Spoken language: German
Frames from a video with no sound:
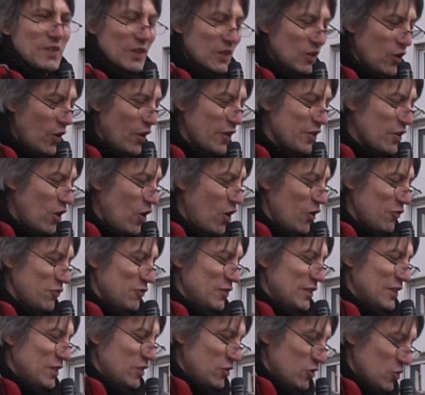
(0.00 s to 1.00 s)
Die Leuner
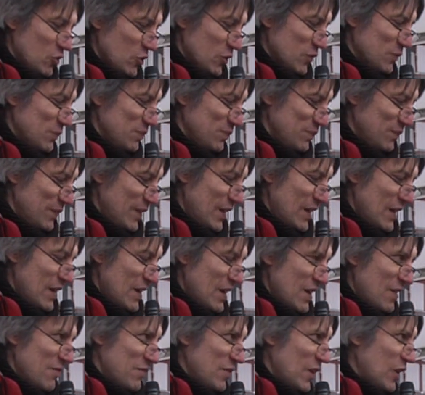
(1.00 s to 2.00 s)
hoffentlich schon.
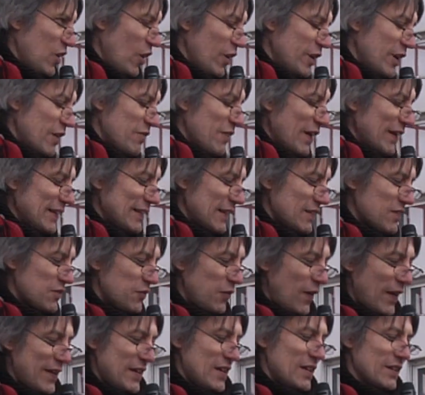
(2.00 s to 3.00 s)
Wir Leuner werden das
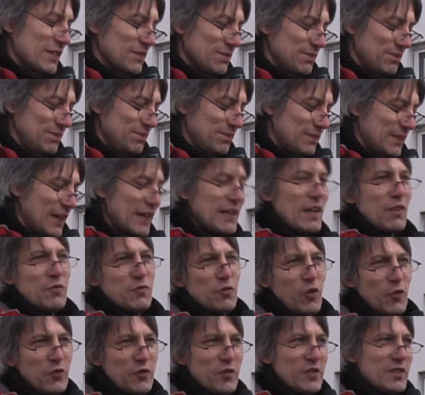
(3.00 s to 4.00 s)
feiern.
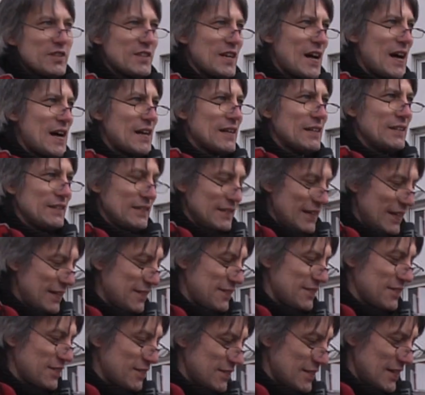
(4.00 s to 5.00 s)
350 Jahre
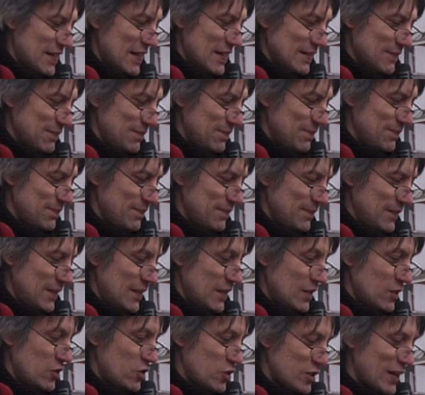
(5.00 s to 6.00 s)
nächstes Jahr.
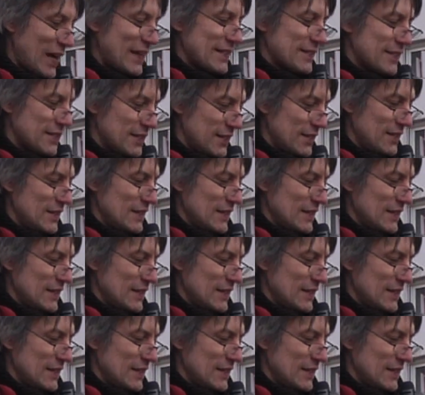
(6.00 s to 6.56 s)
Stadt.